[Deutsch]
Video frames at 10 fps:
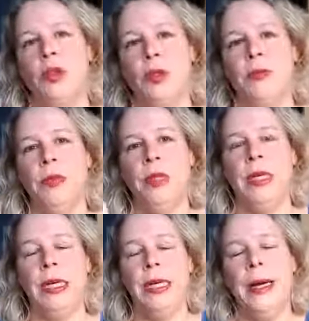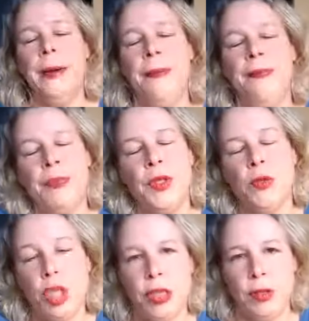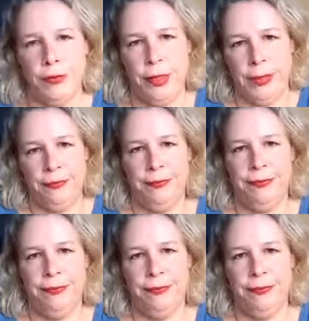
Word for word: zum, ähm, zum Schloss zu fahren.